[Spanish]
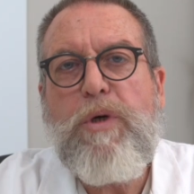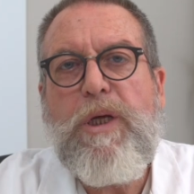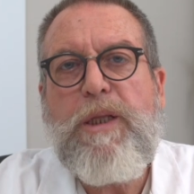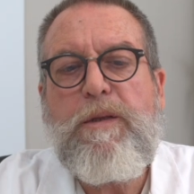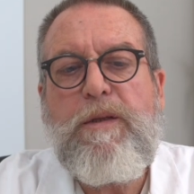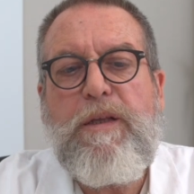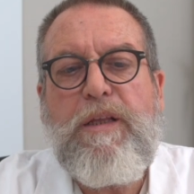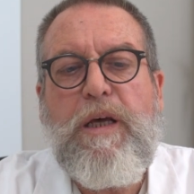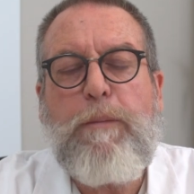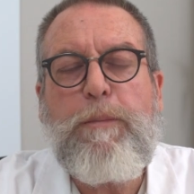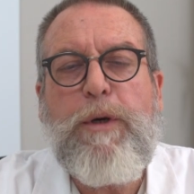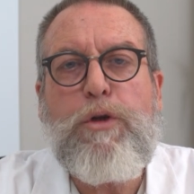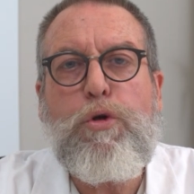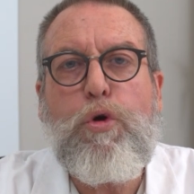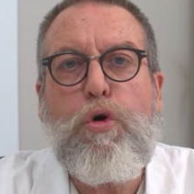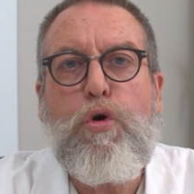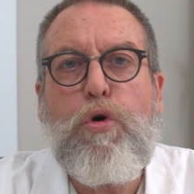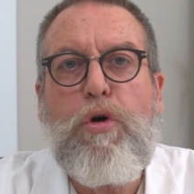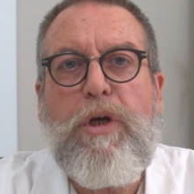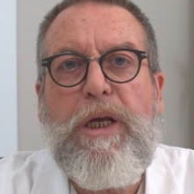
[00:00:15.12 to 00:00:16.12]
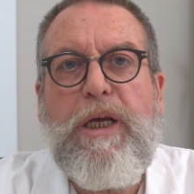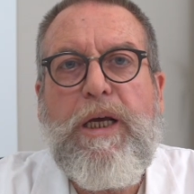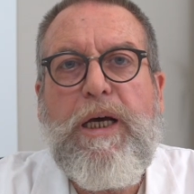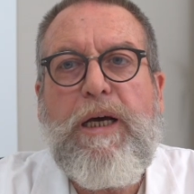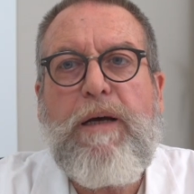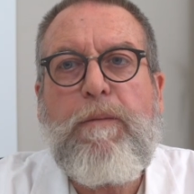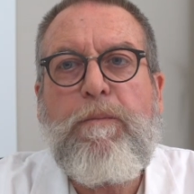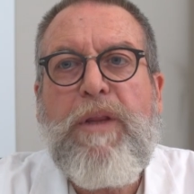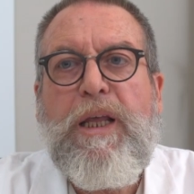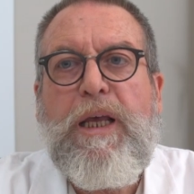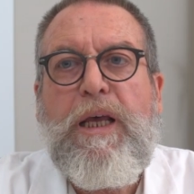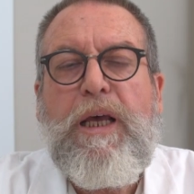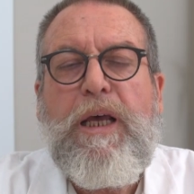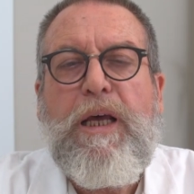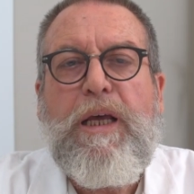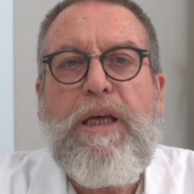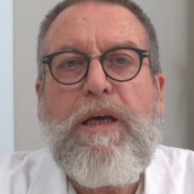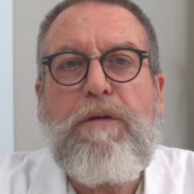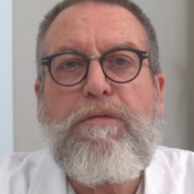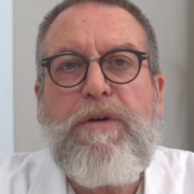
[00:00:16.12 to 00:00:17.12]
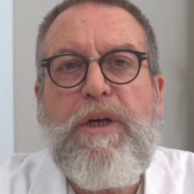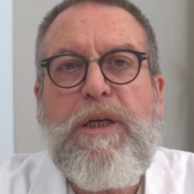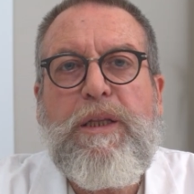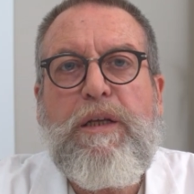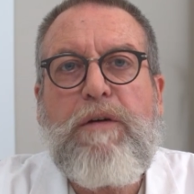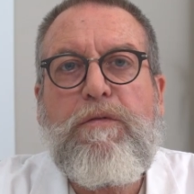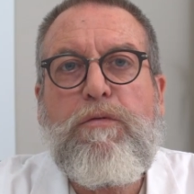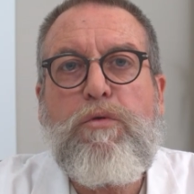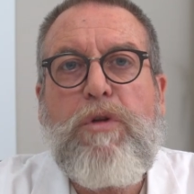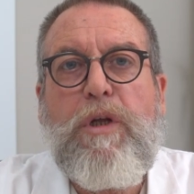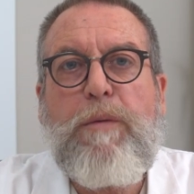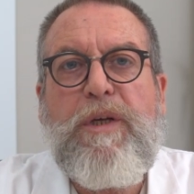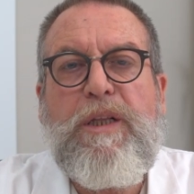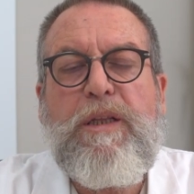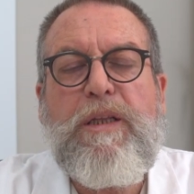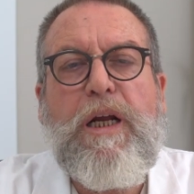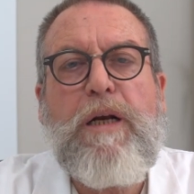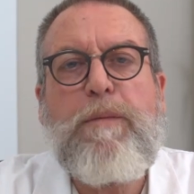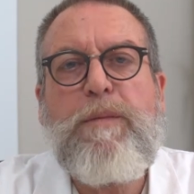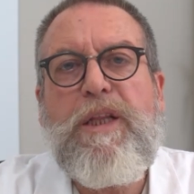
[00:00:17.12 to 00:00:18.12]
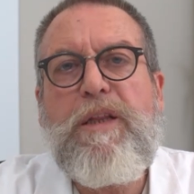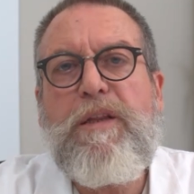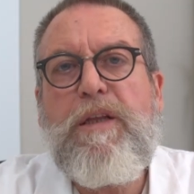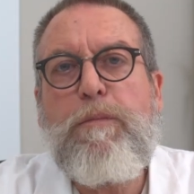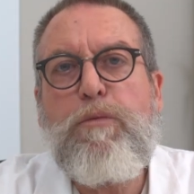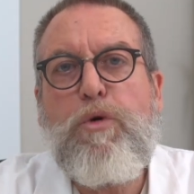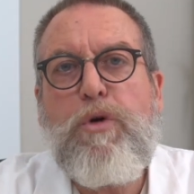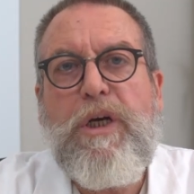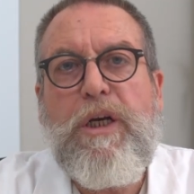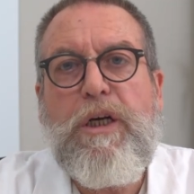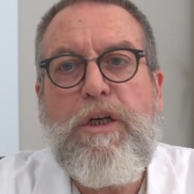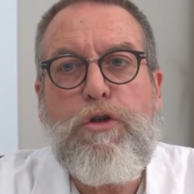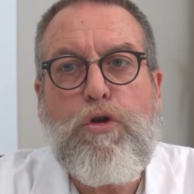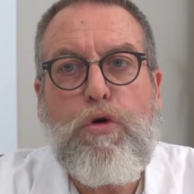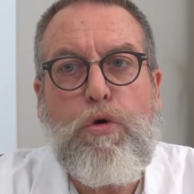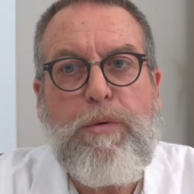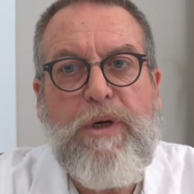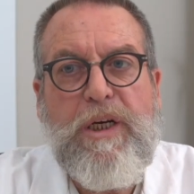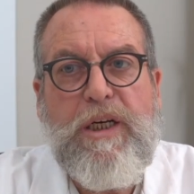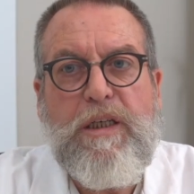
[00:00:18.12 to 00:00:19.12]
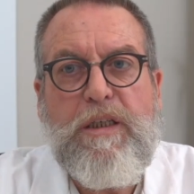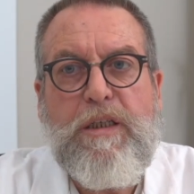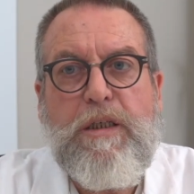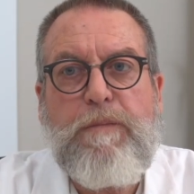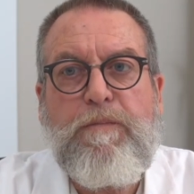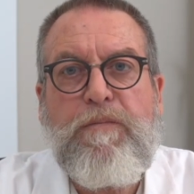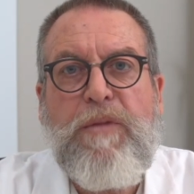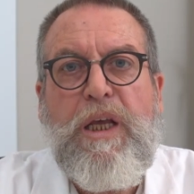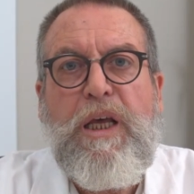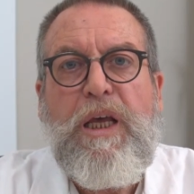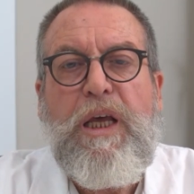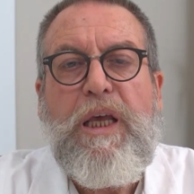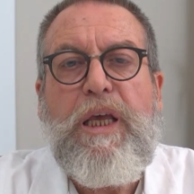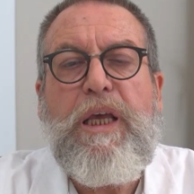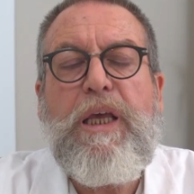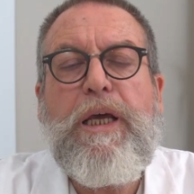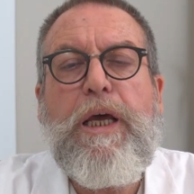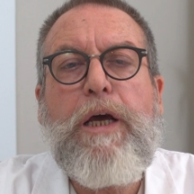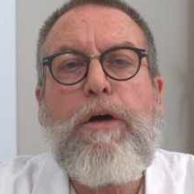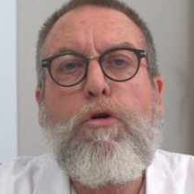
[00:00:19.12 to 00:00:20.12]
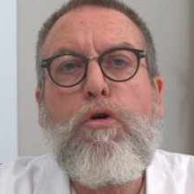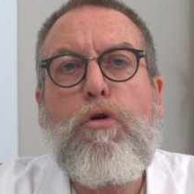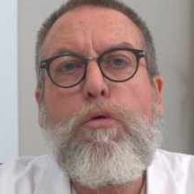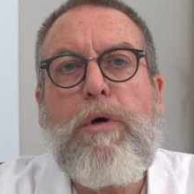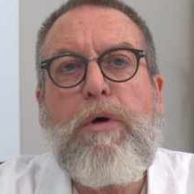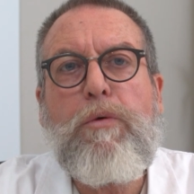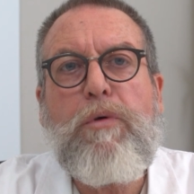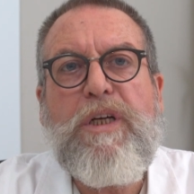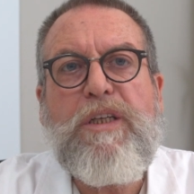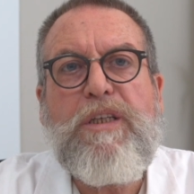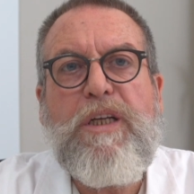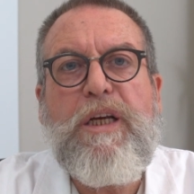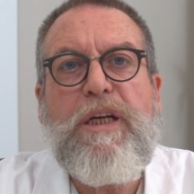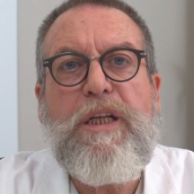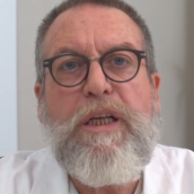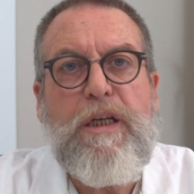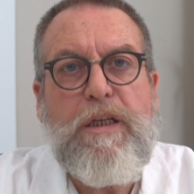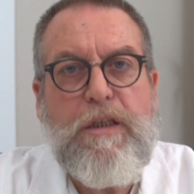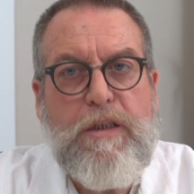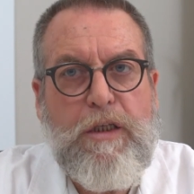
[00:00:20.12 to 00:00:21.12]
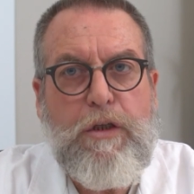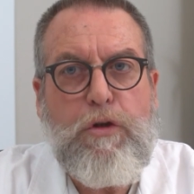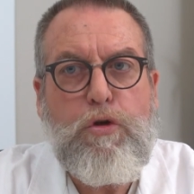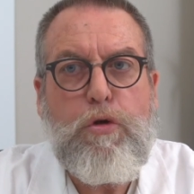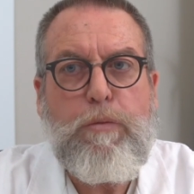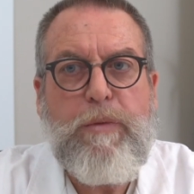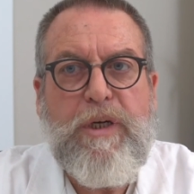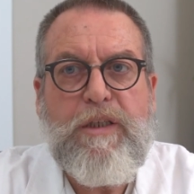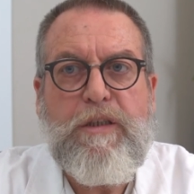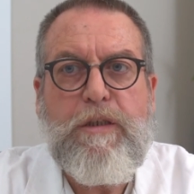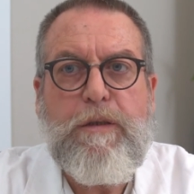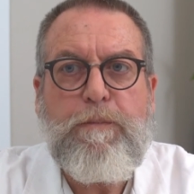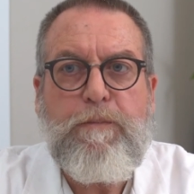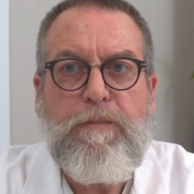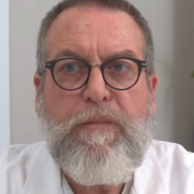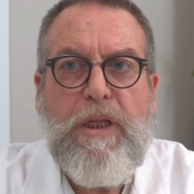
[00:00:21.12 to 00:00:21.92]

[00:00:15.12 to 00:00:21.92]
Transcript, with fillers: una entidad patológica que afecta fundamentalmente a mujeres jóvenes y que engloba una serie de síntomas.